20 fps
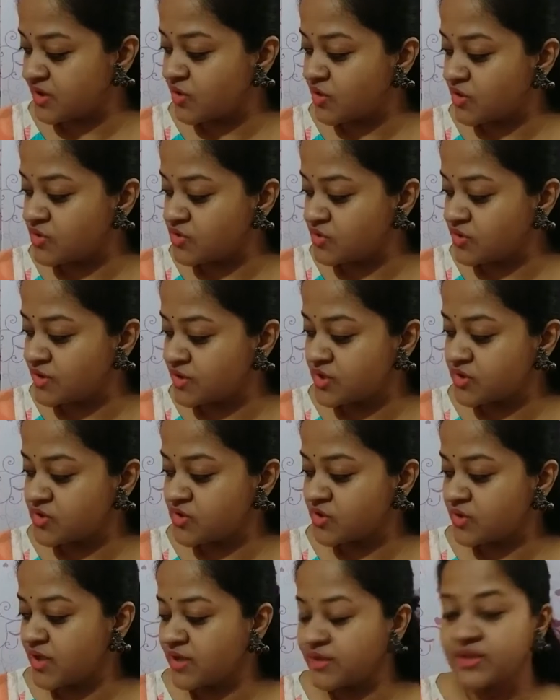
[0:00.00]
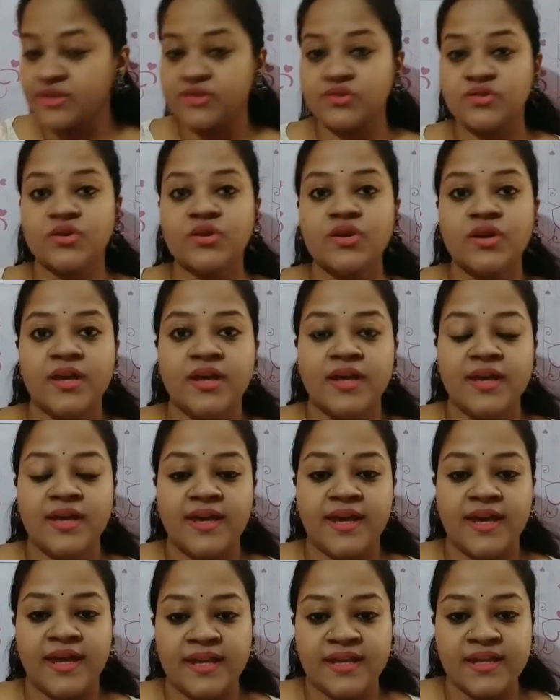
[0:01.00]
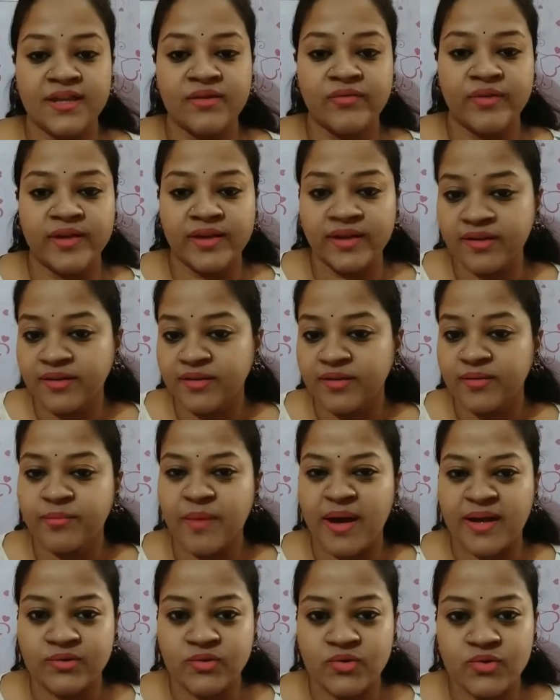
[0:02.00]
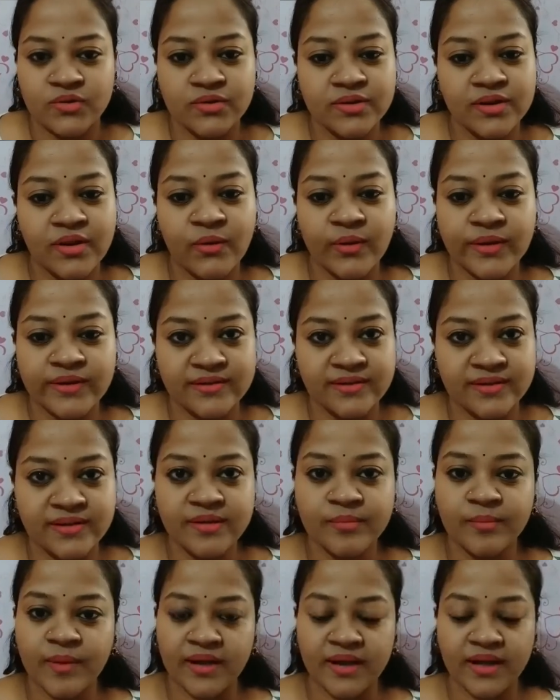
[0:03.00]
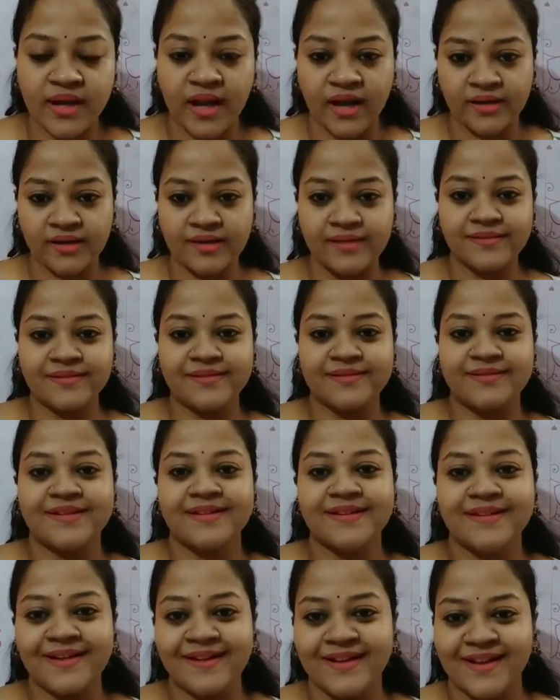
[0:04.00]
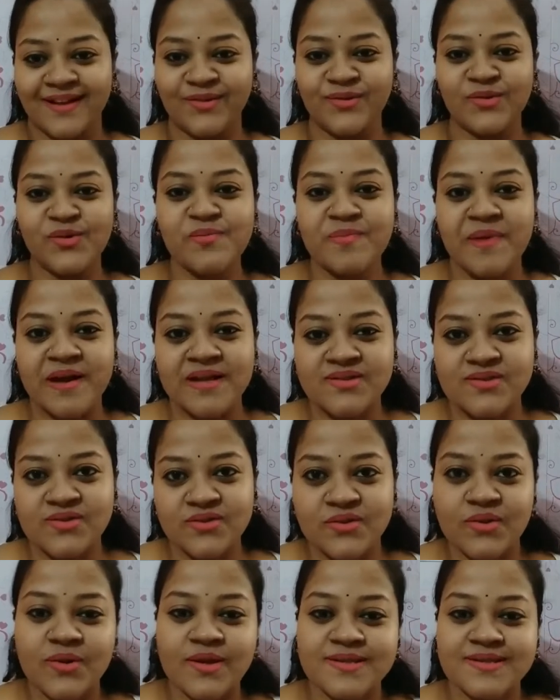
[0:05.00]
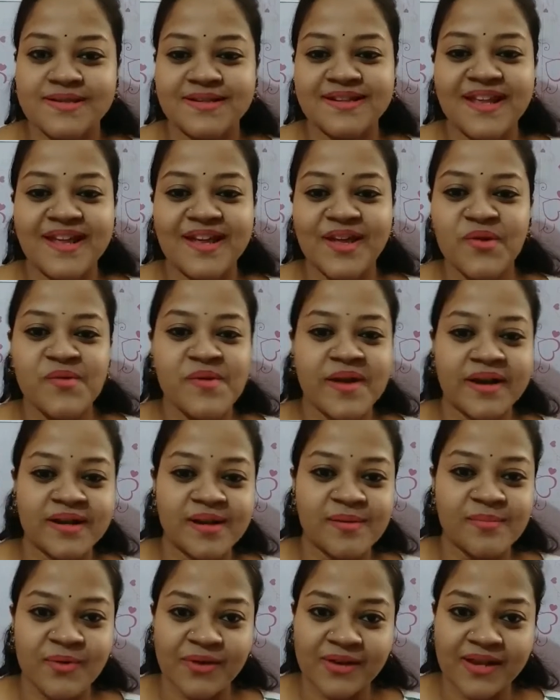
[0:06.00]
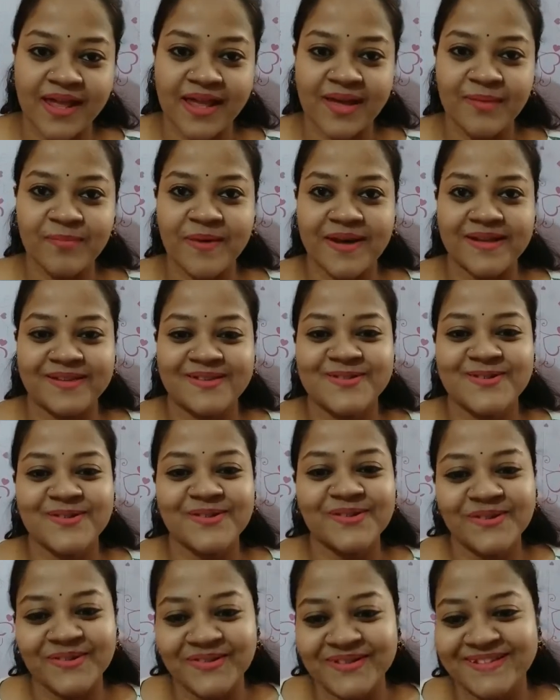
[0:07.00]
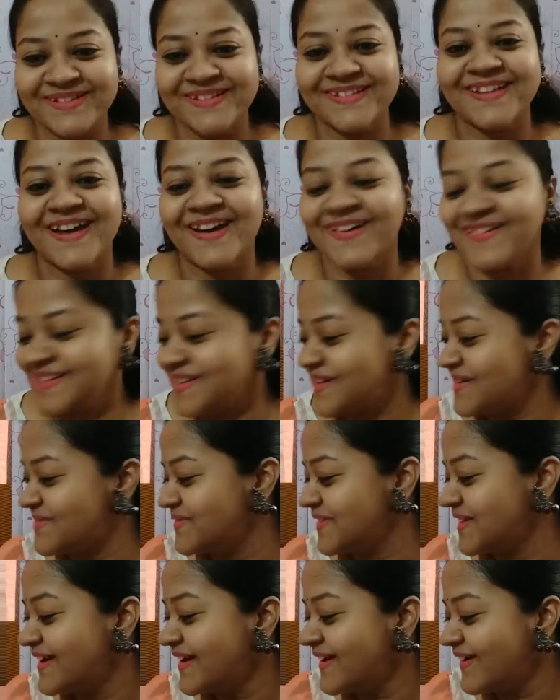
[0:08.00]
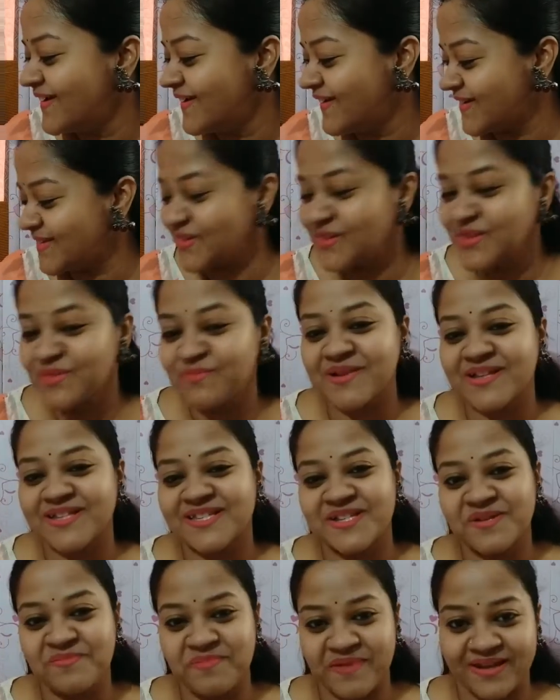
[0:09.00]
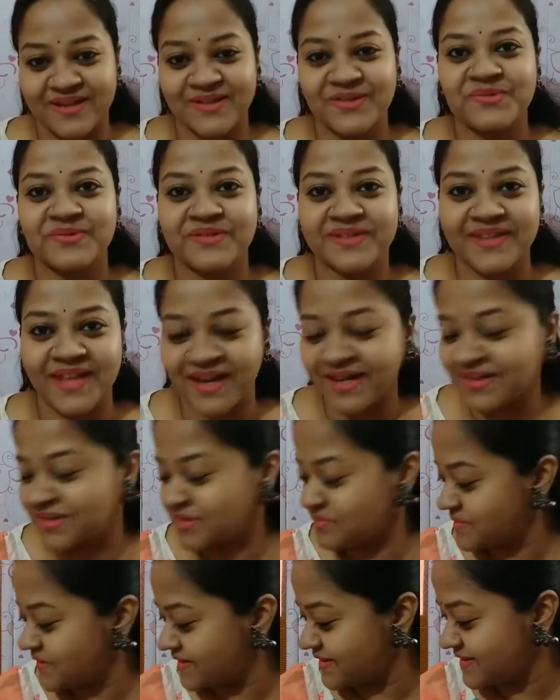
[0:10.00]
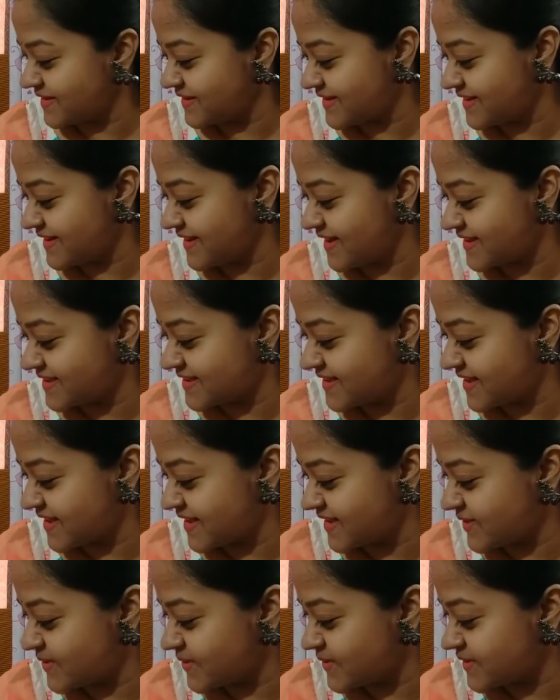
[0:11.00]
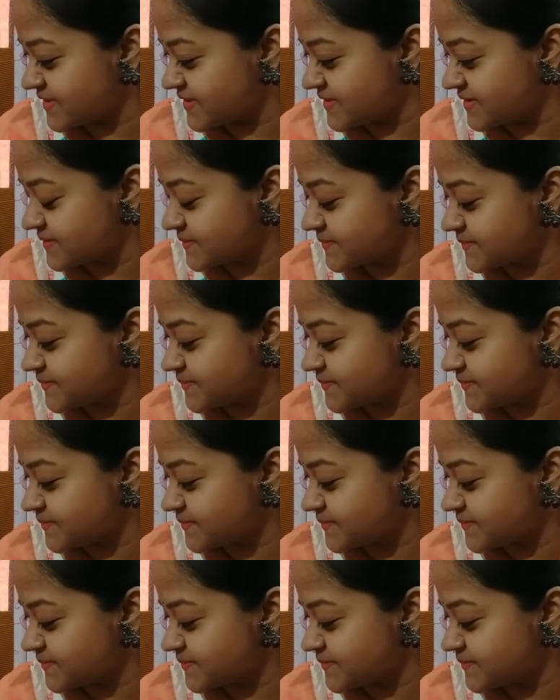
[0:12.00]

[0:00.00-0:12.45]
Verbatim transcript: না কজন দেখছো না দেখছো এনিওয়ে পাঁচজন হয়েছে কি মানে অ্যাটলিস্ট এটুকু পাঁচজন হয়েছে কিনা কেউ একটা বল হ্যাঁ পাঁচজন হয়েছে তাহলে আমি অন্তত পাঁচটা প্যাকেট খুলে দেখাতে পারি কি কি আছে রেডি করেছি